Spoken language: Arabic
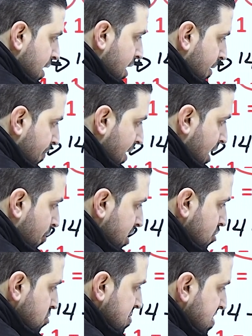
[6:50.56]
أربعة
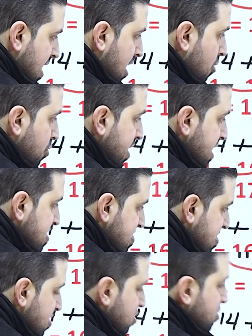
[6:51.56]
وتساوي
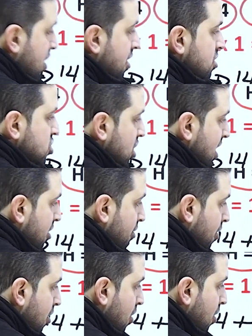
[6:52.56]
16
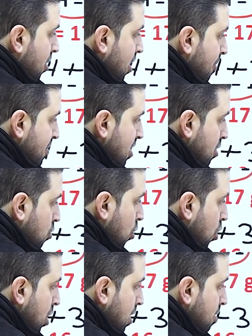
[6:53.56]
غرام
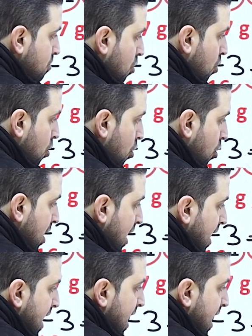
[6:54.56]
لكل مول